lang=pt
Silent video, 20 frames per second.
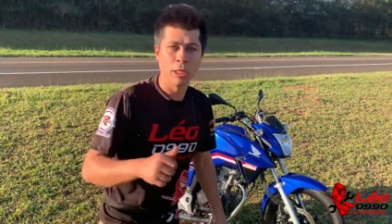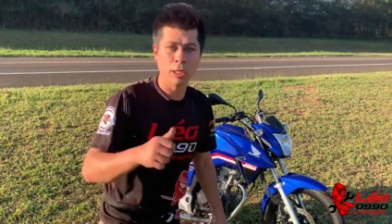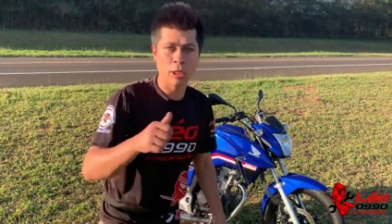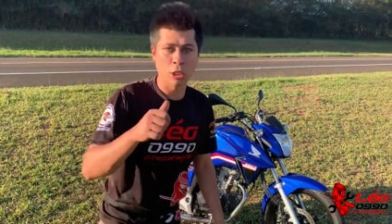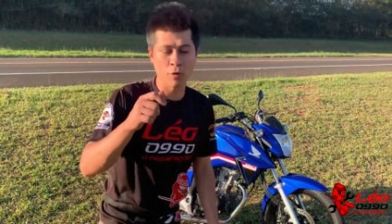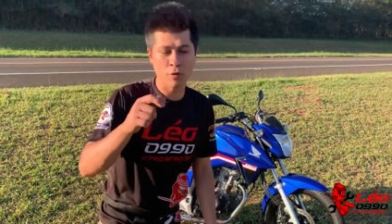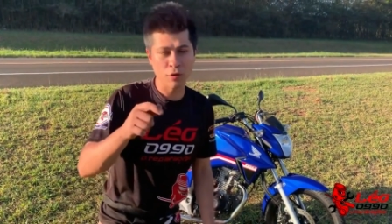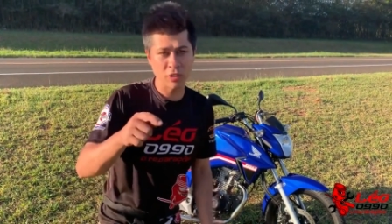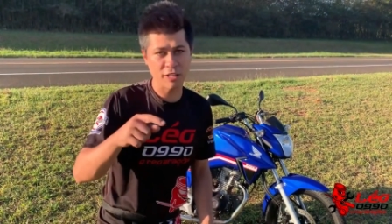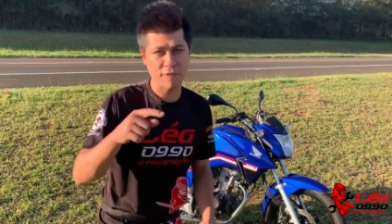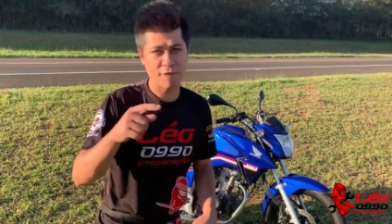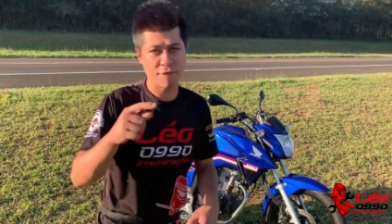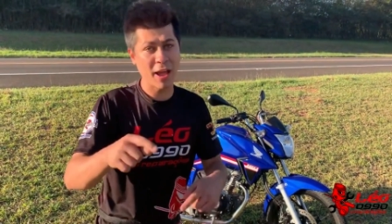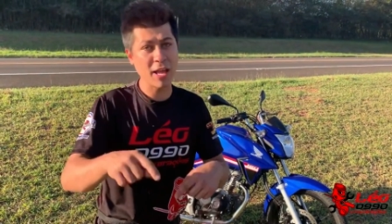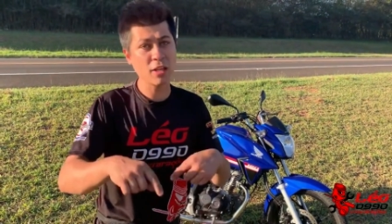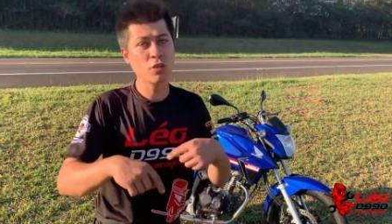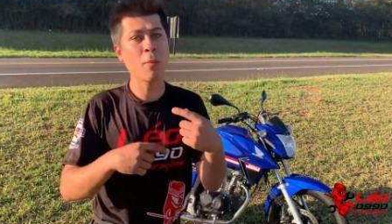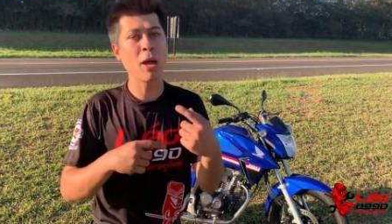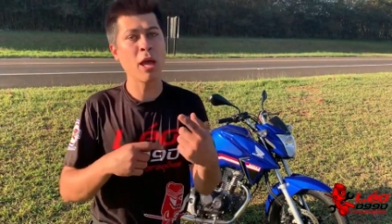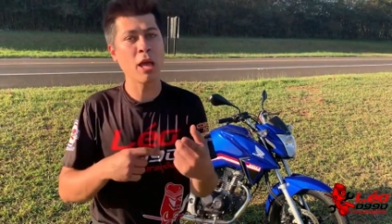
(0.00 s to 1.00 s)
Então você
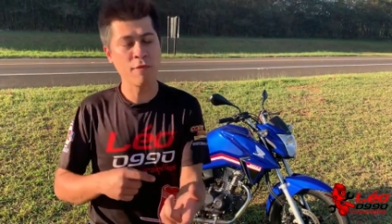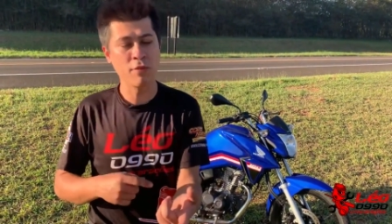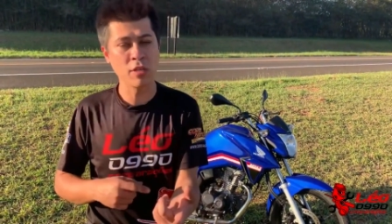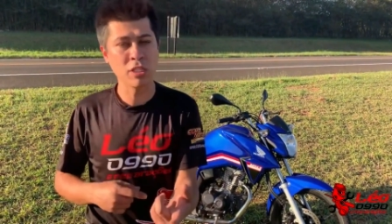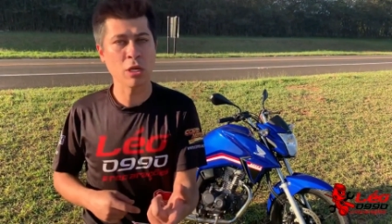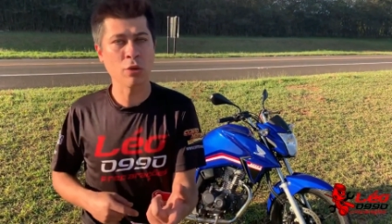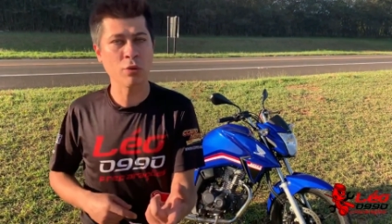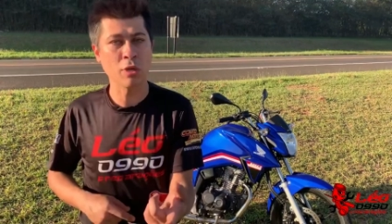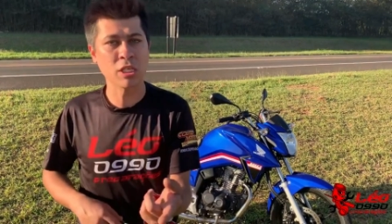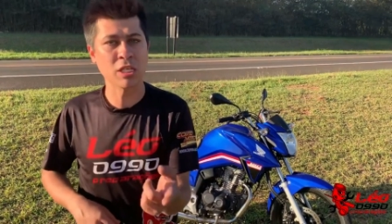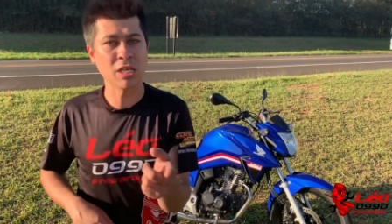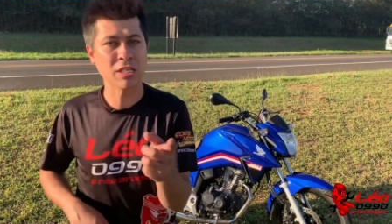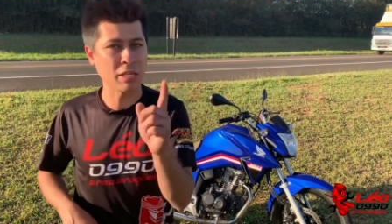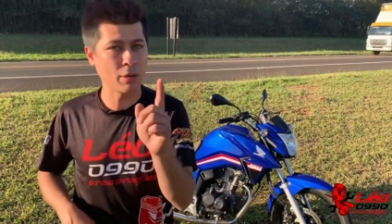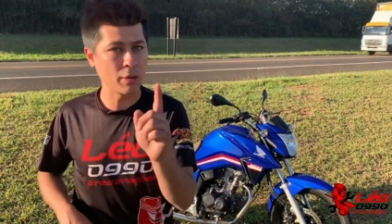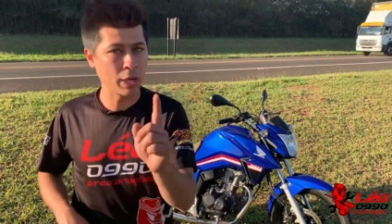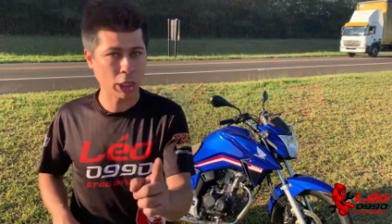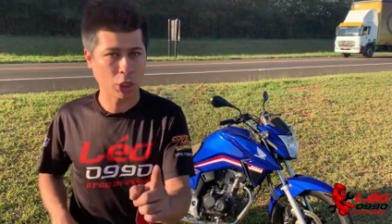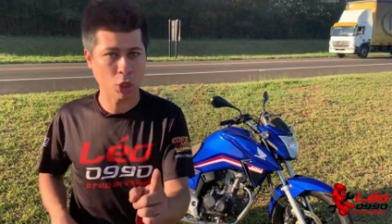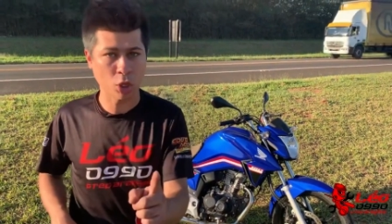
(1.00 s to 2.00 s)
faz uma revisão na
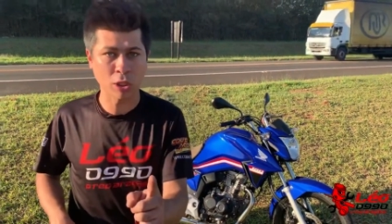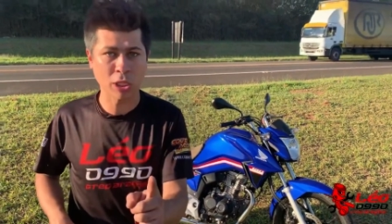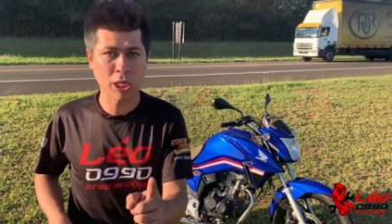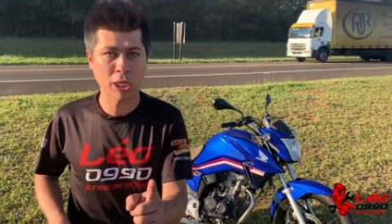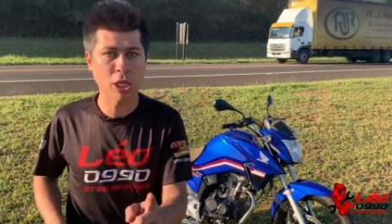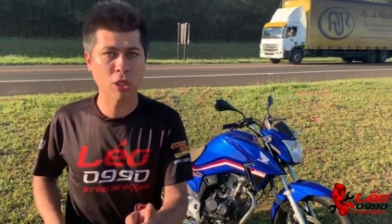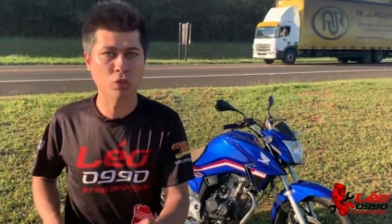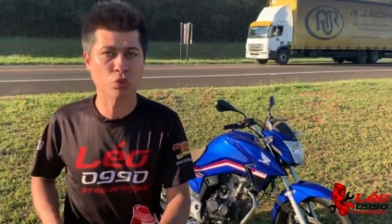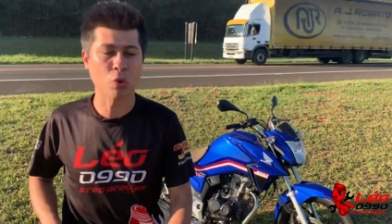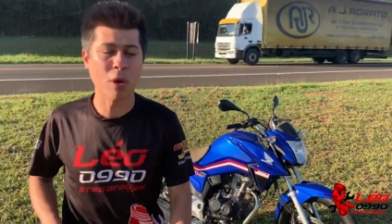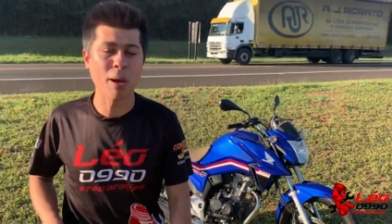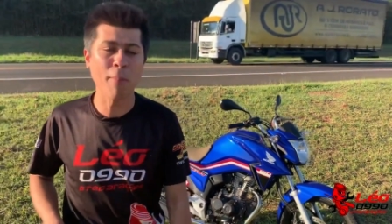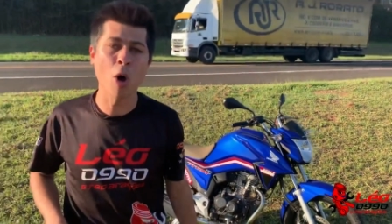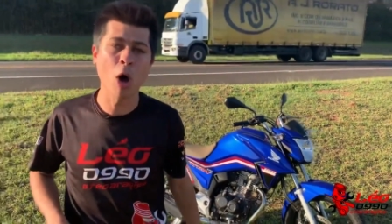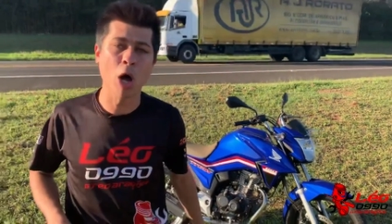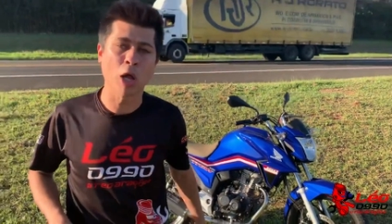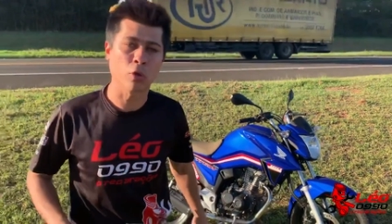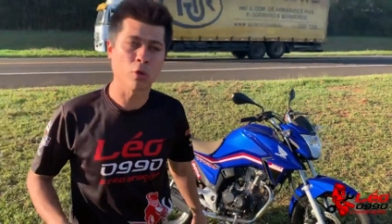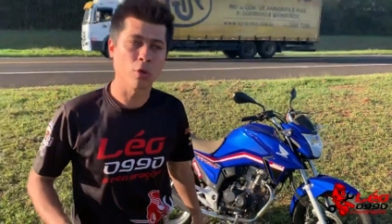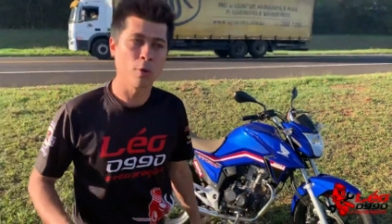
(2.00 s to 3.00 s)
injeção eletrônica da sua
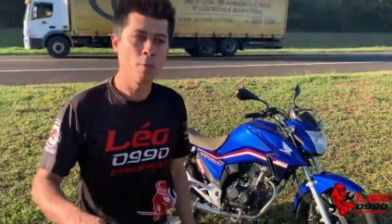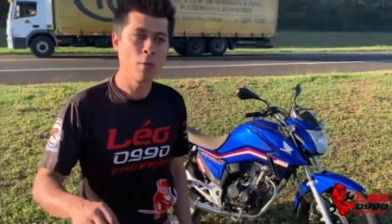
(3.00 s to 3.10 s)
moto,